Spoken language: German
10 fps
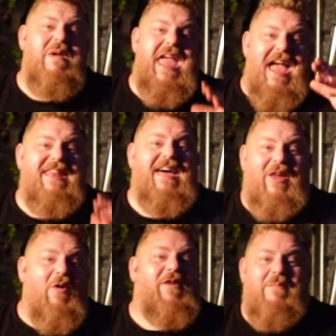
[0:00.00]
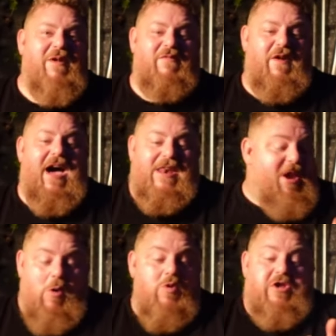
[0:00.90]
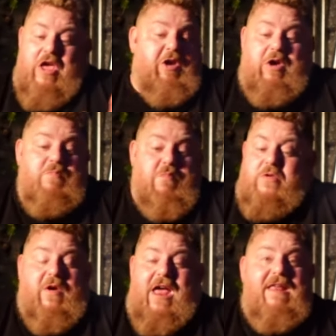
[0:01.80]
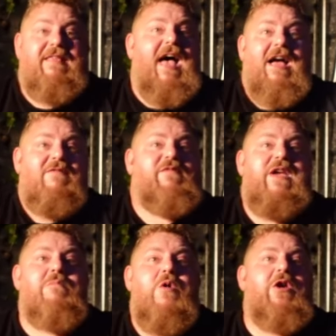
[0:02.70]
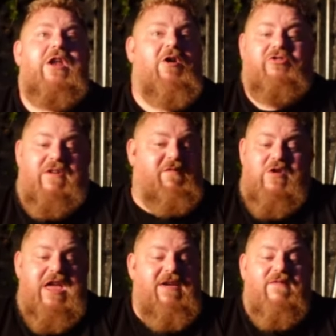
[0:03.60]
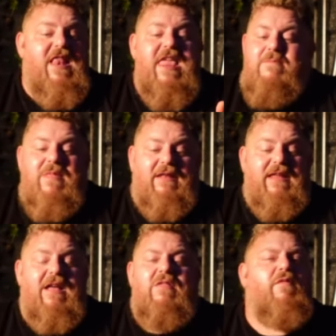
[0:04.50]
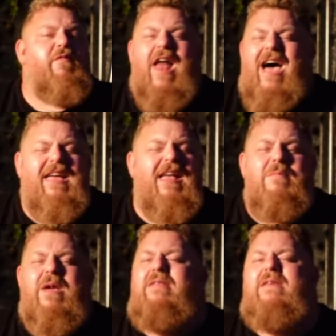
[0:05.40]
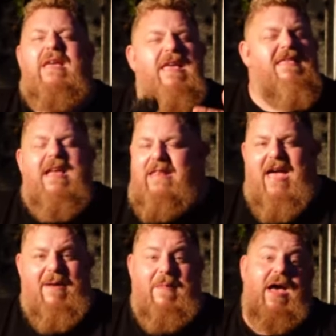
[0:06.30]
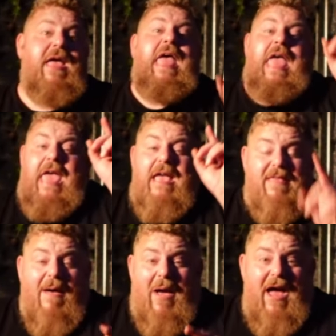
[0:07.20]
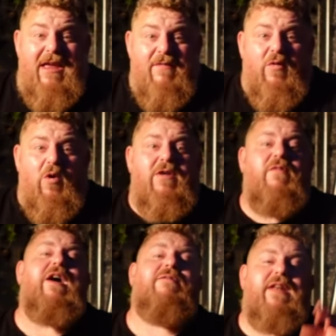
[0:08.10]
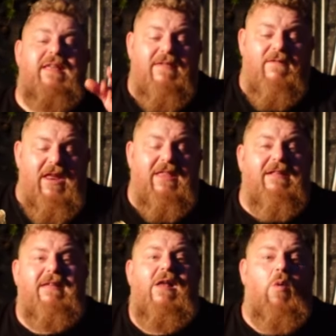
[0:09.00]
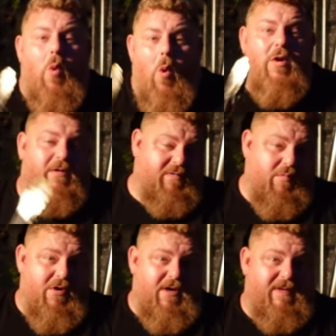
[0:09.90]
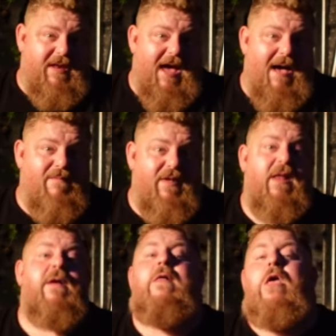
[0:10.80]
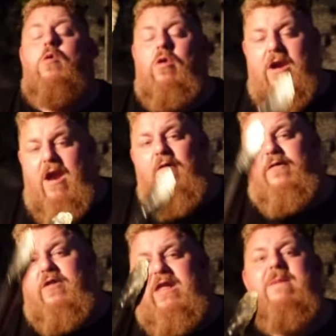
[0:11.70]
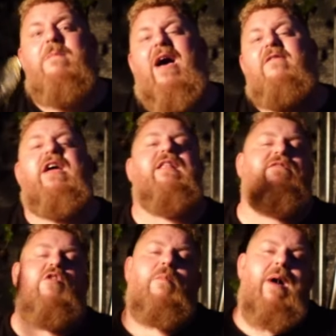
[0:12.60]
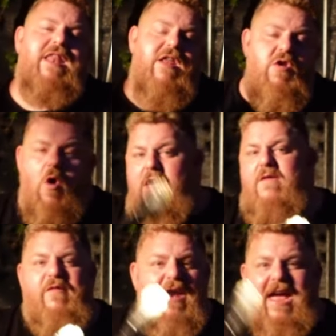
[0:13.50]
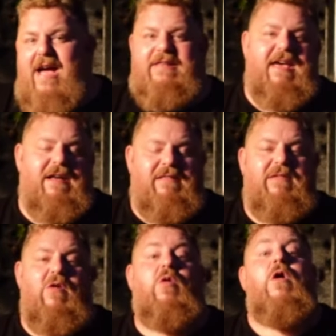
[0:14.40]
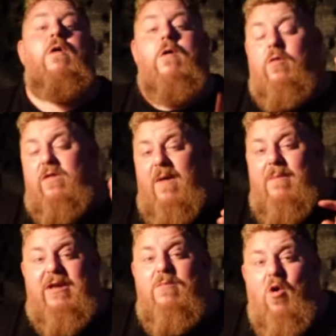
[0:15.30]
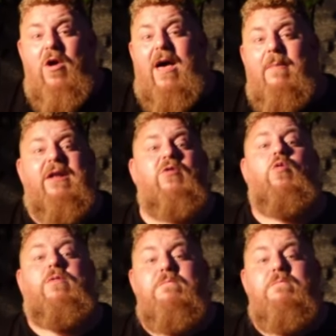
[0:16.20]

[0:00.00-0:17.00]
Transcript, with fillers: mega darauf abgefahren. Und ich muss euch ehrlich sagen, wir mögen den auch, Steffi und ich, wir lieben das Ding. So flachgrillmäßig ist das der Hammer. Jetzt haben einige von euch gefragt, was ist denn, wenn ich das Teil ohne Zubehörset haben will? Und genau für die machen wir jetzt nochmal eine neue verlängerte Aktion. Und zwar mit dem neuen Rabattcode